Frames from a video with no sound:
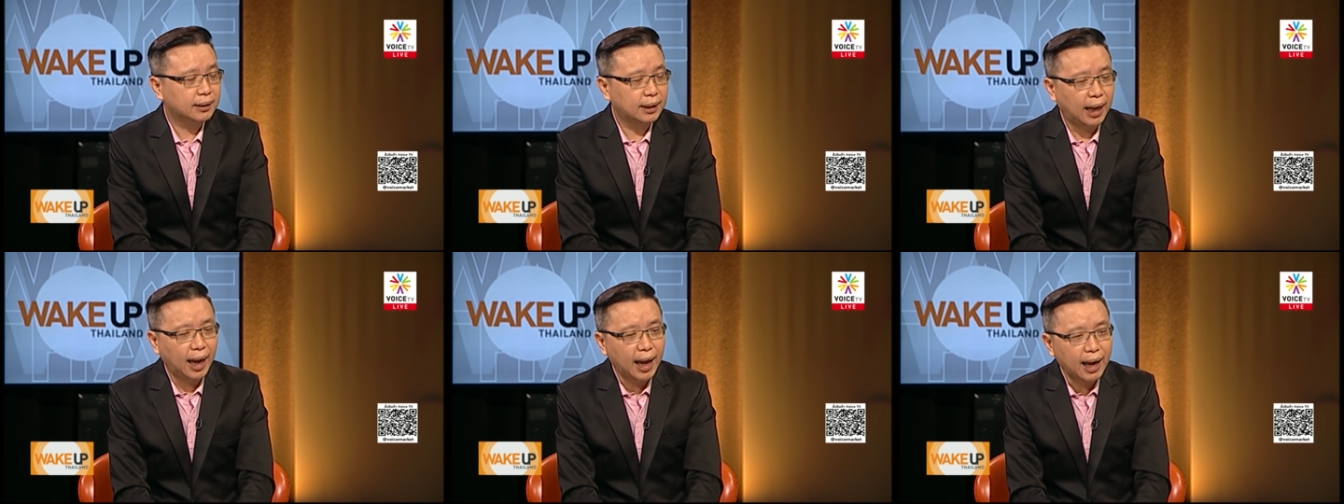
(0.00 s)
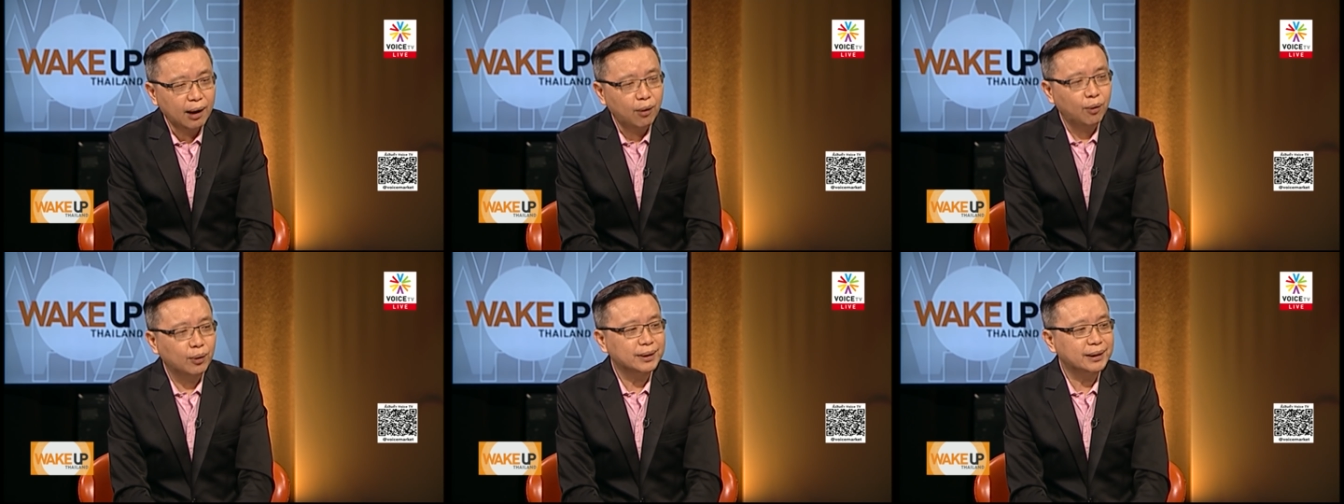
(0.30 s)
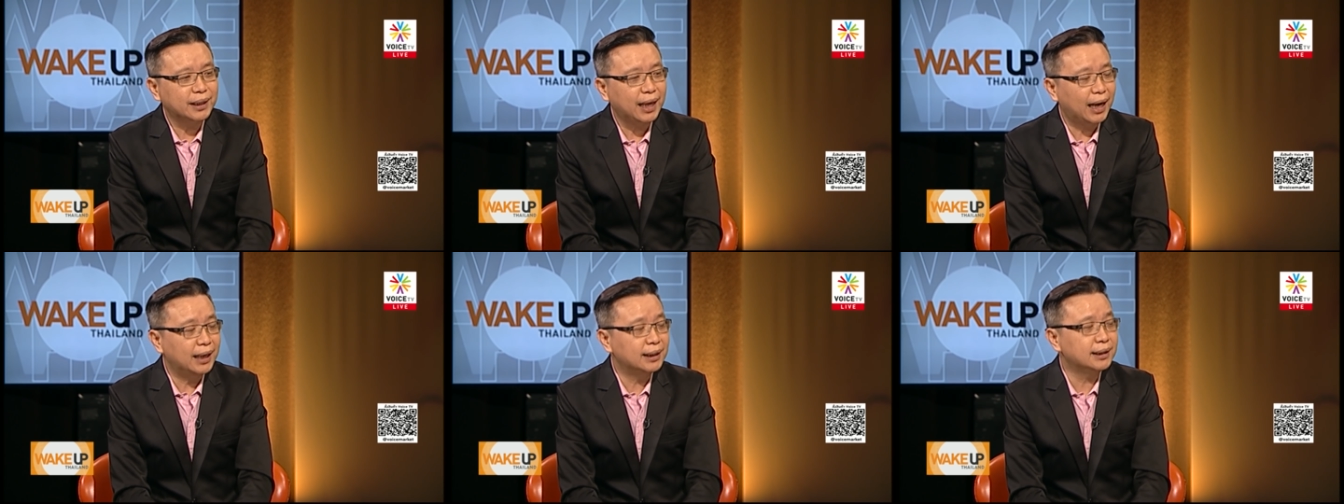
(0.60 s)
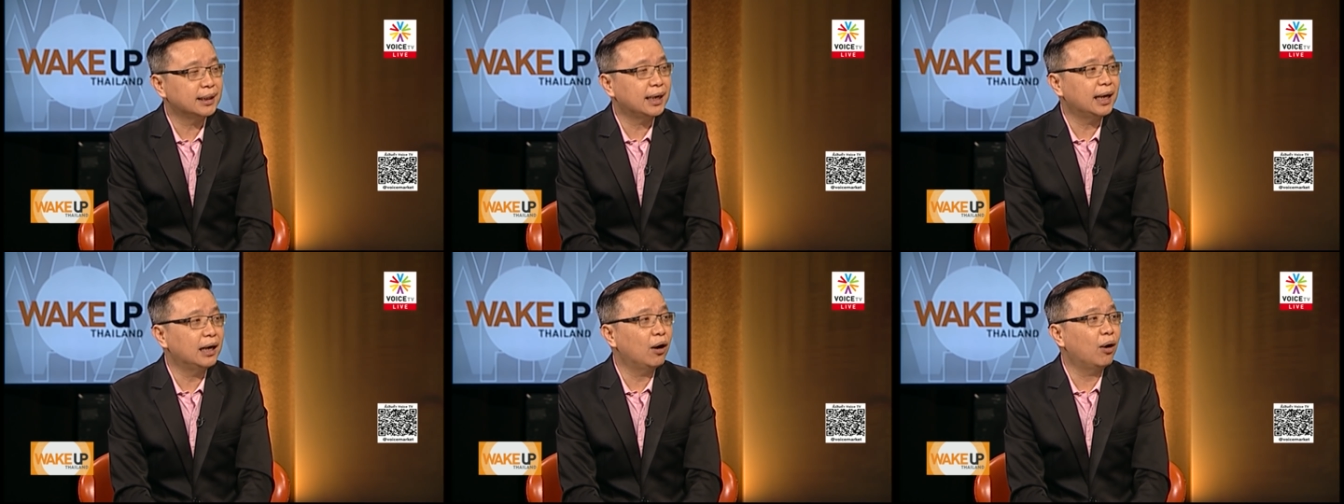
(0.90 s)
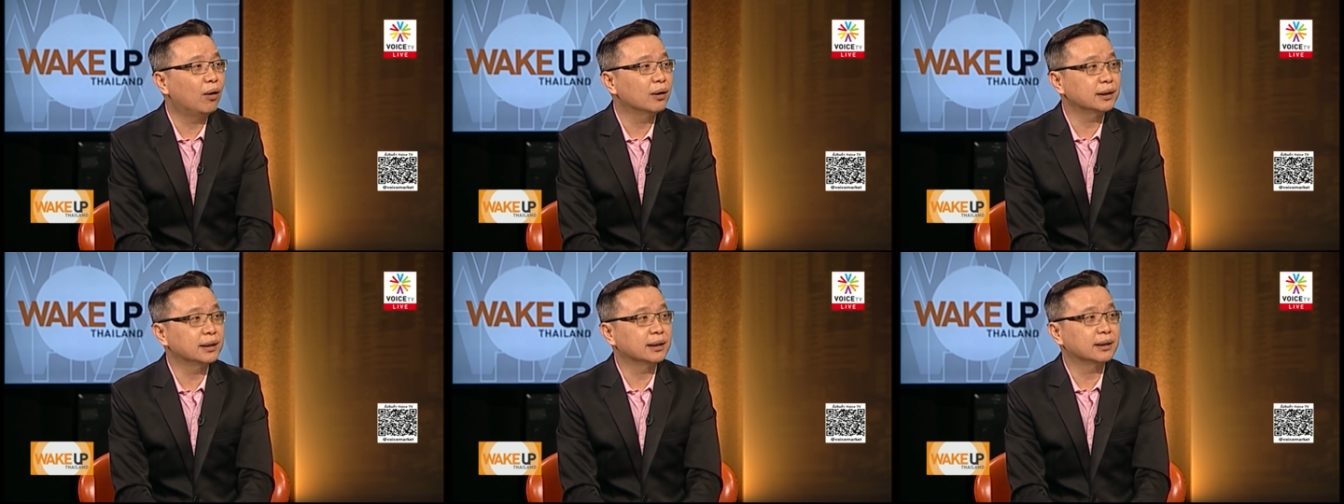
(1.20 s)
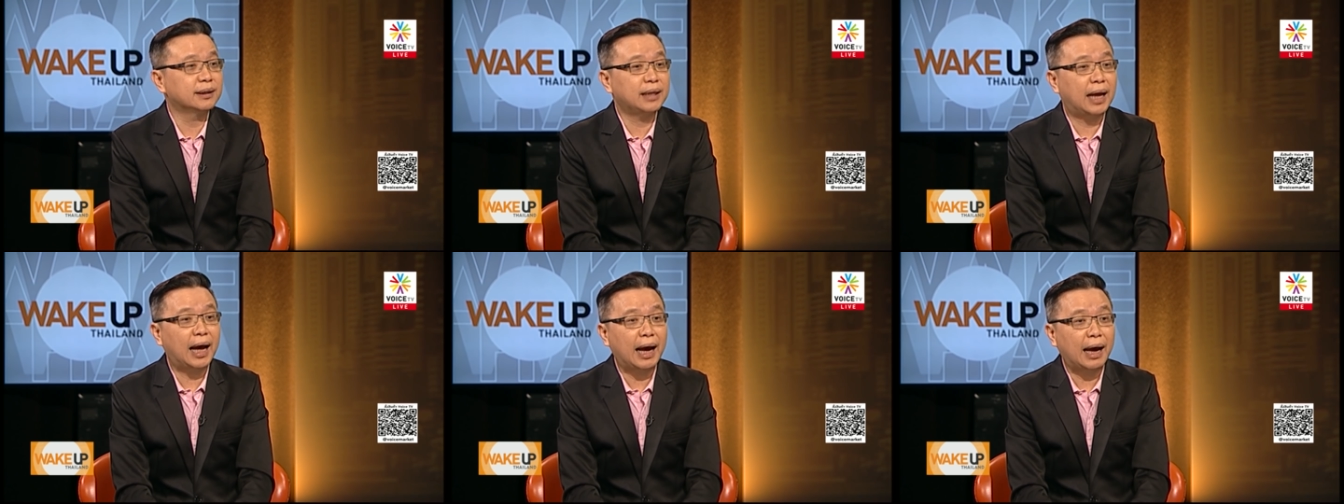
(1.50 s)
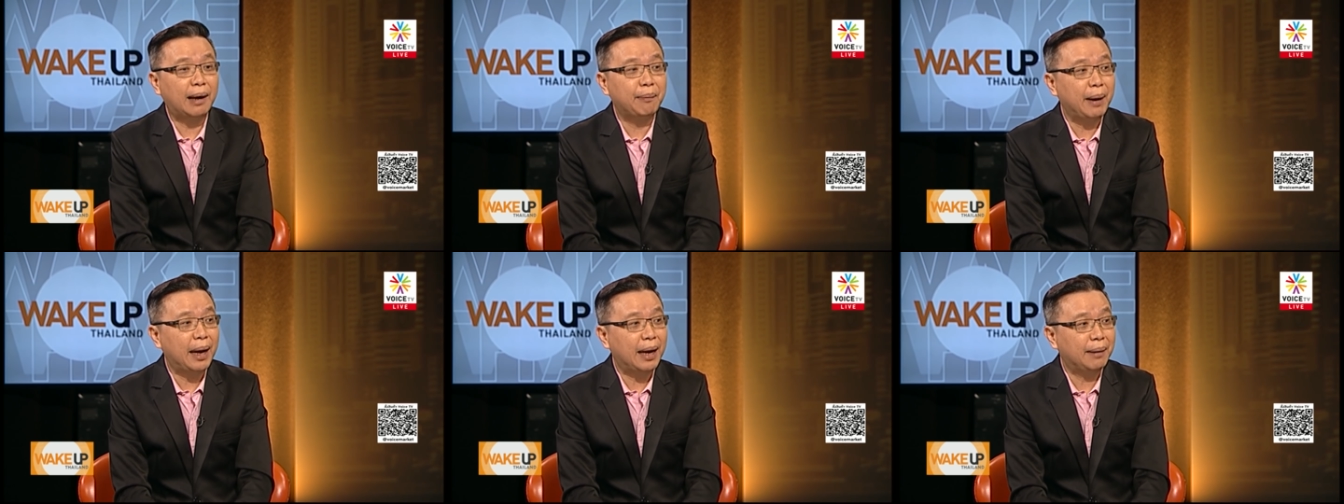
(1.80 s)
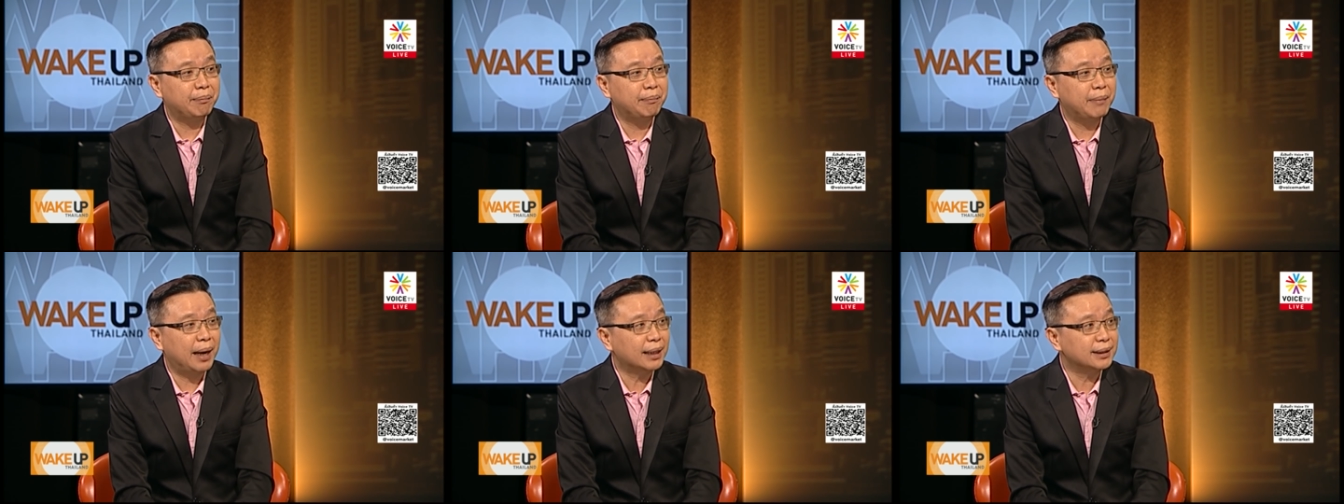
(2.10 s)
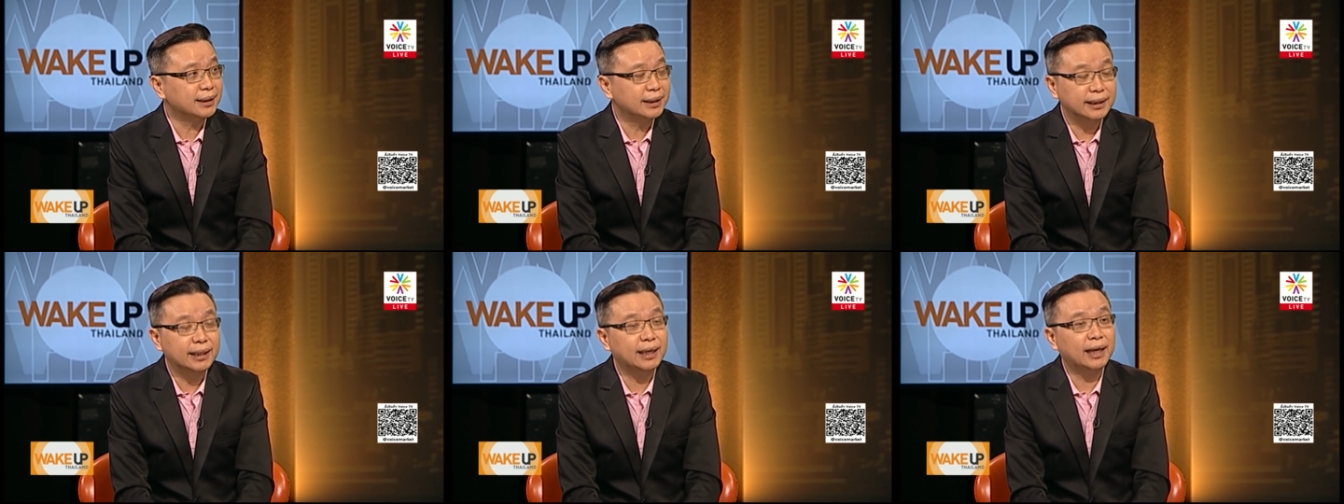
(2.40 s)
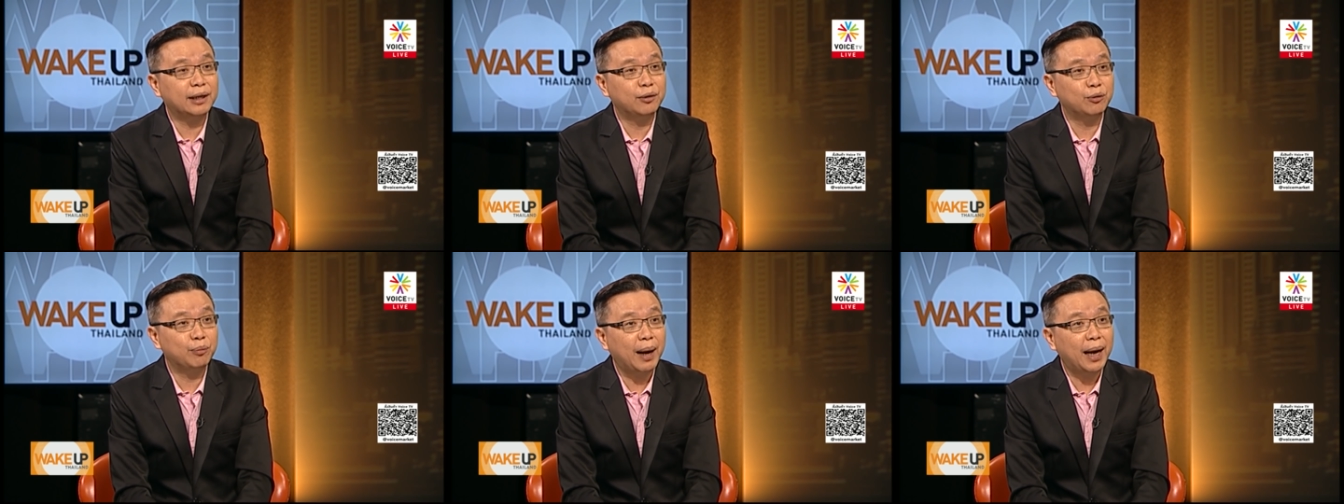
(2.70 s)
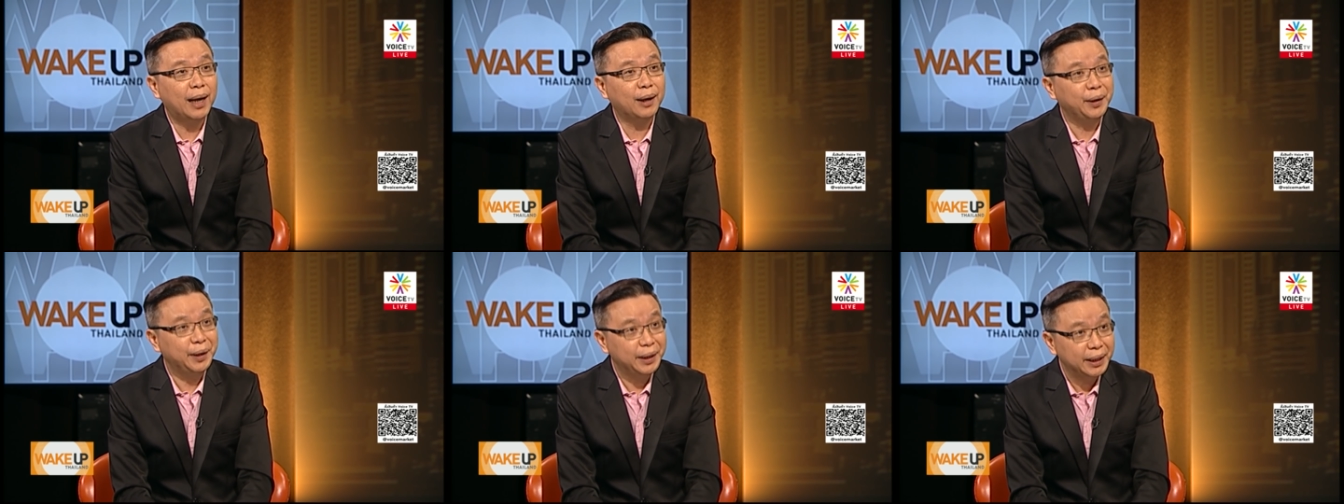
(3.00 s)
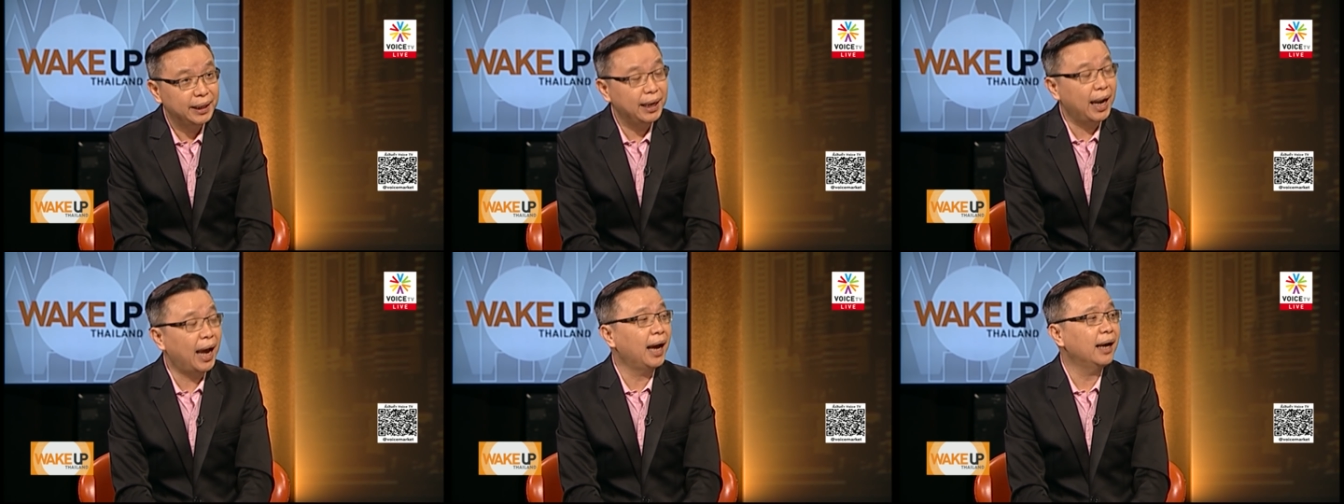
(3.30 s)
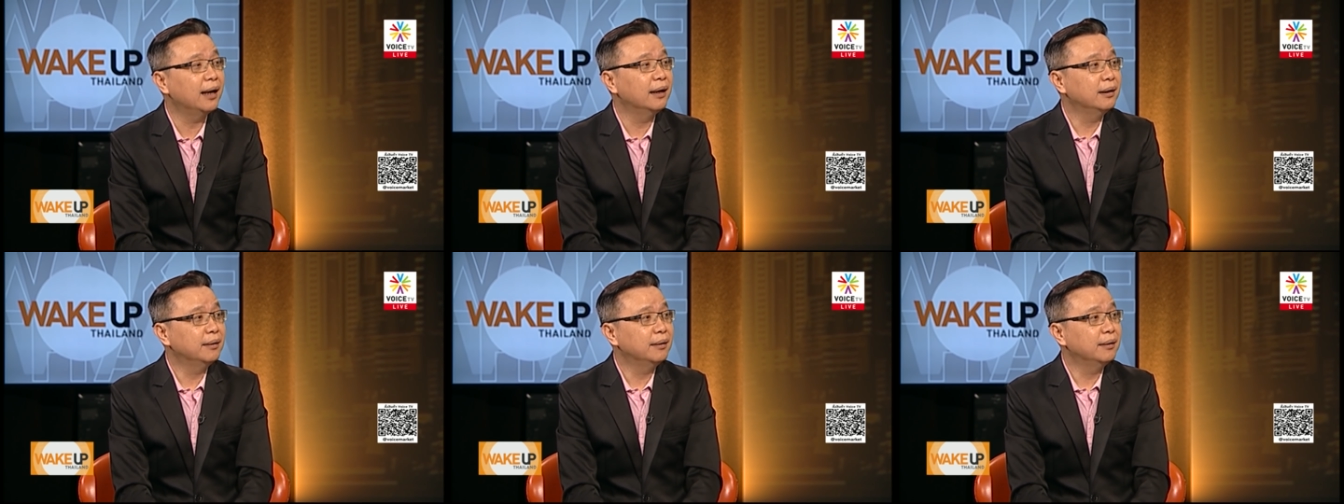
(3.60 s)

ถ้าคนไทยจะได้ลองศึกษาแบบมาร์กซิสอะไรดูบ้างก็ดีนะ